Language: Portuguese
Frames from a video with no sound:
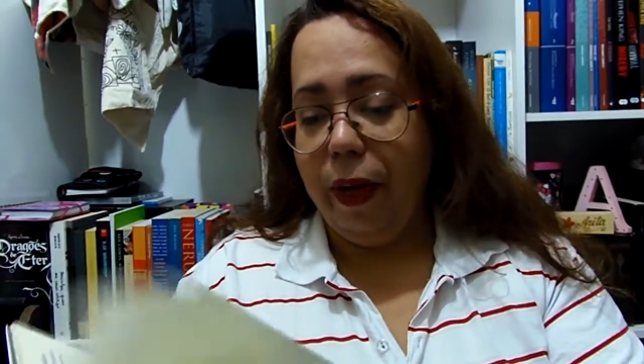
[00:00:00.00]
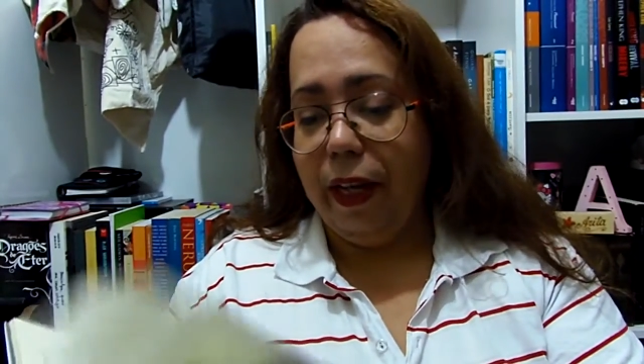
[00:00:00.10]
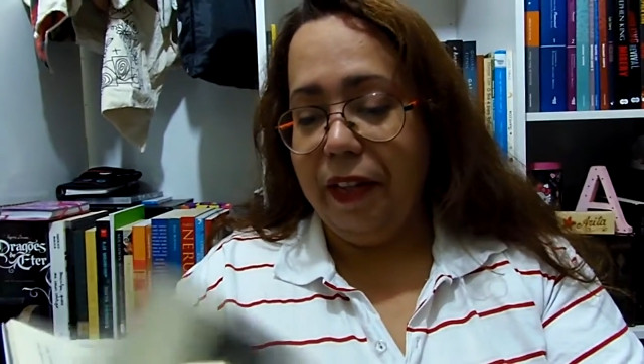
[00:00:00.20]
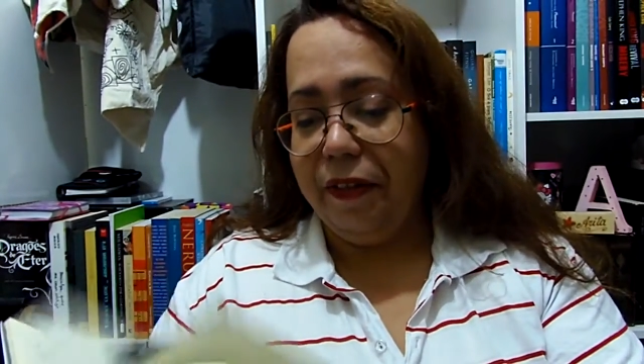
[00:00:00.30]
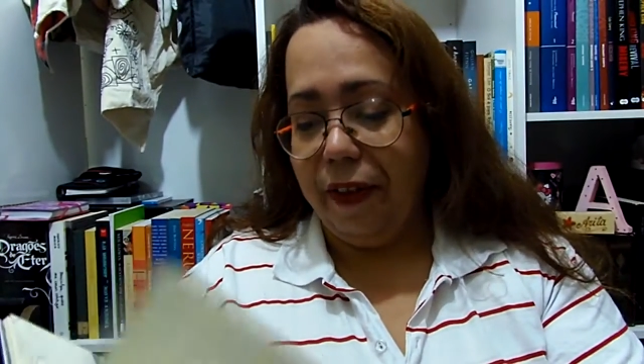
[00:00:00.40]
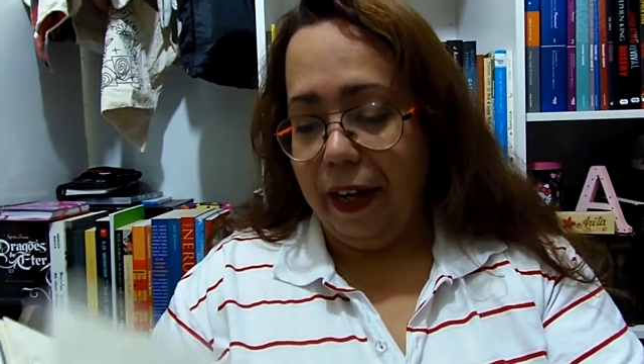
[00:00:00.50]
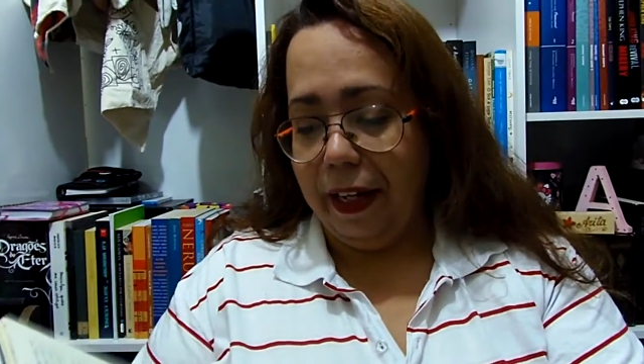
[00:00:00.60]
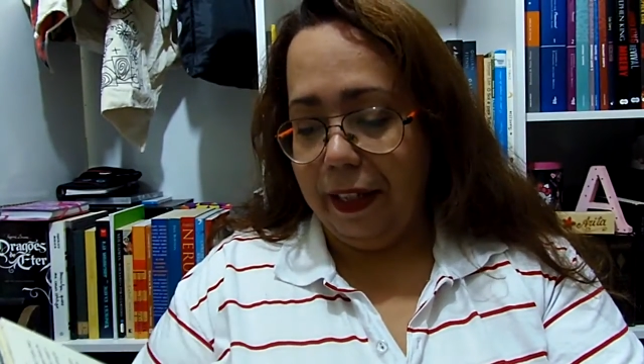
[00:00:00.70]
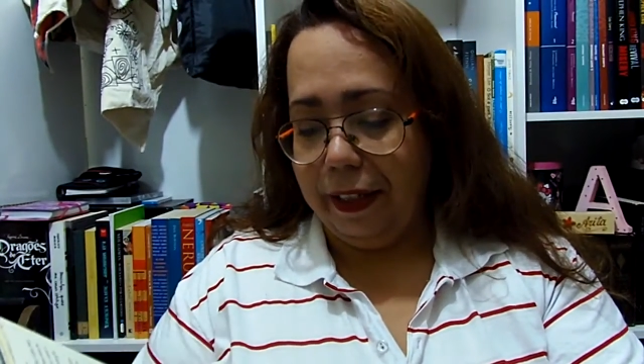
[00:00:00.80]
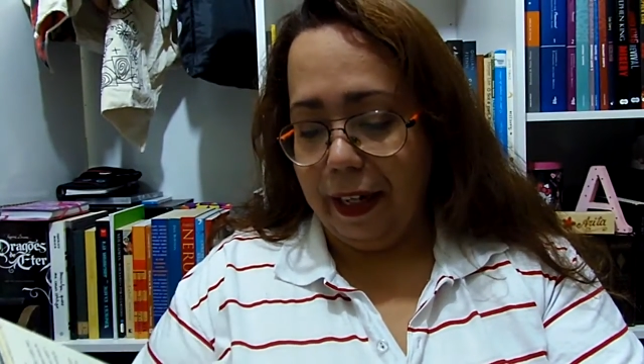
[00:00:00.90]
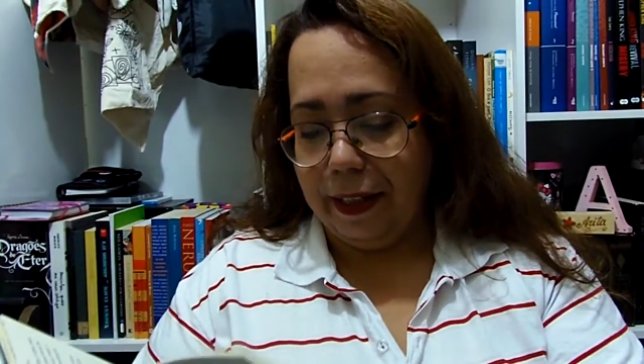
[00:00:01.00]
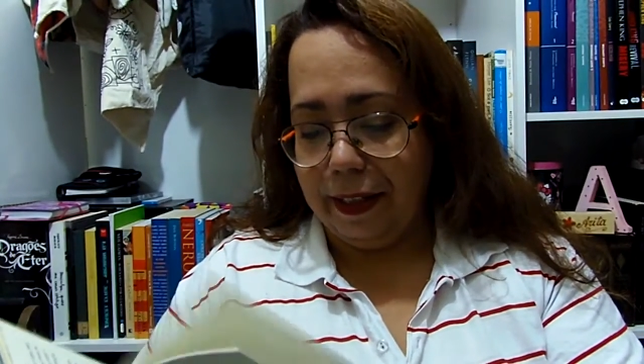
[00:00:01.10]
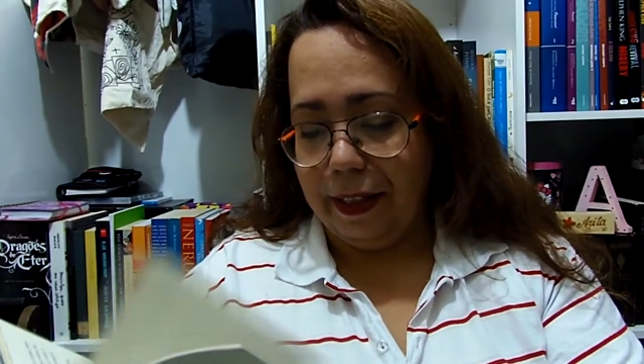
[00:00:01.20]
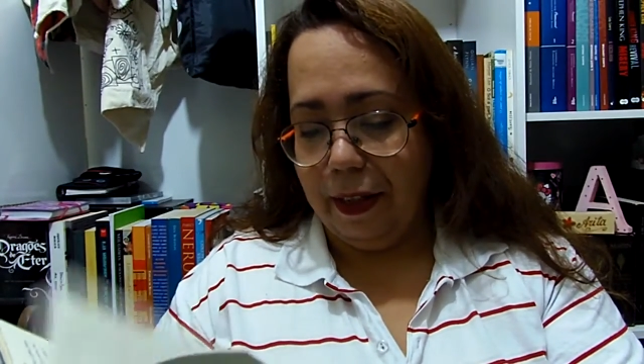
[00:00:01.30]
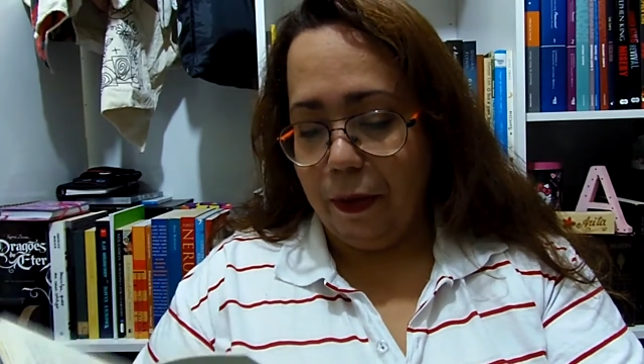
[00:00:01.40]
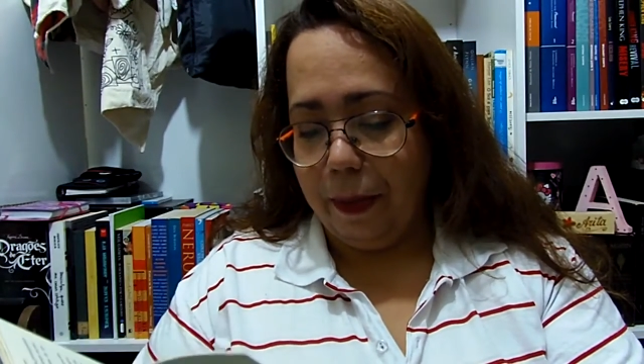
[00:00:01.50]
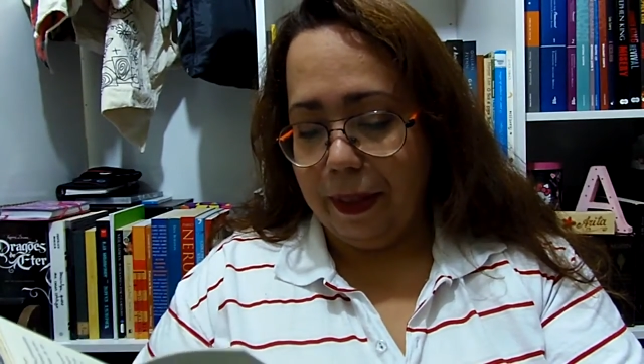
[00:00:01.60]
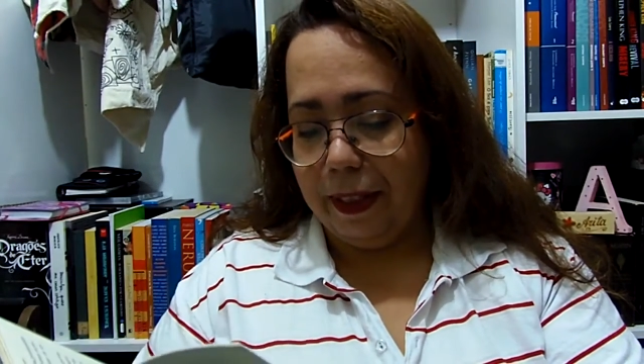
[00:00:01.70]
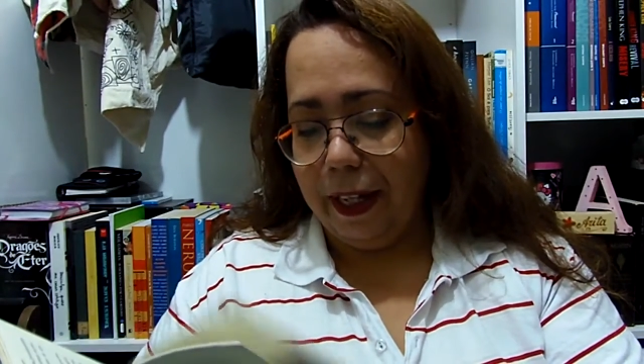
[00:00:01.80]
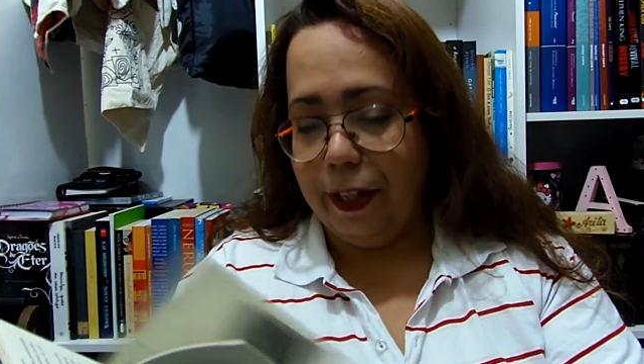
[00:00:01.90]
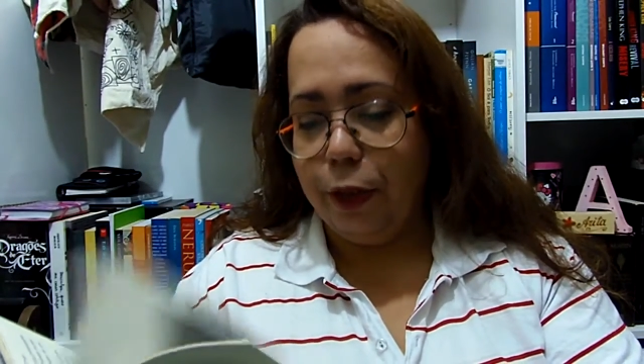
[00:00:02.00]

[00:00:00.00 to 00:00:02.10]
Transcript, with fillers: ele vai trazer uma série